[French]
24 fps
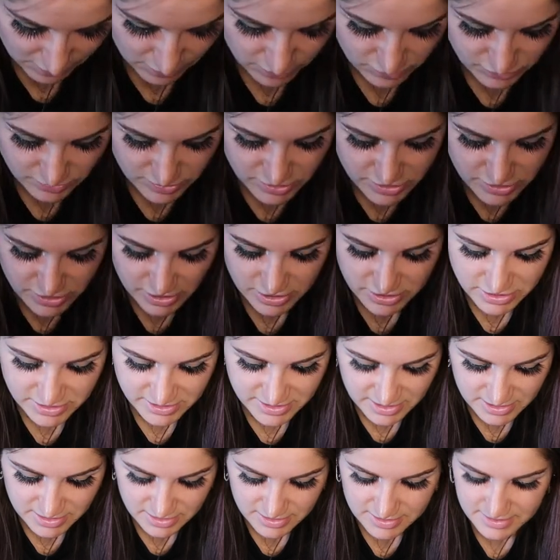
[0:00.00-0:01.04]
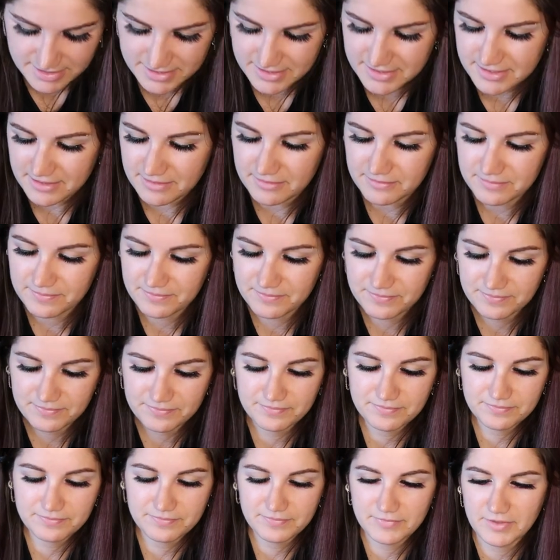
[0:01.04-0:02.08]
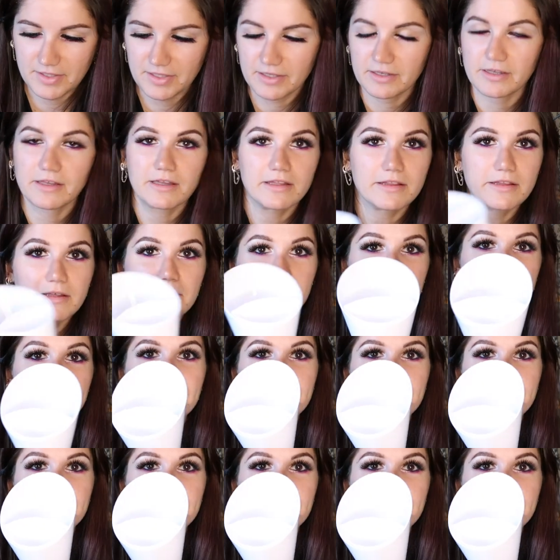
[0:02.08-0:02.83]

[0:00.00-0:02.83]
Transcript: Ensuite j'ai acheté ça, regardez.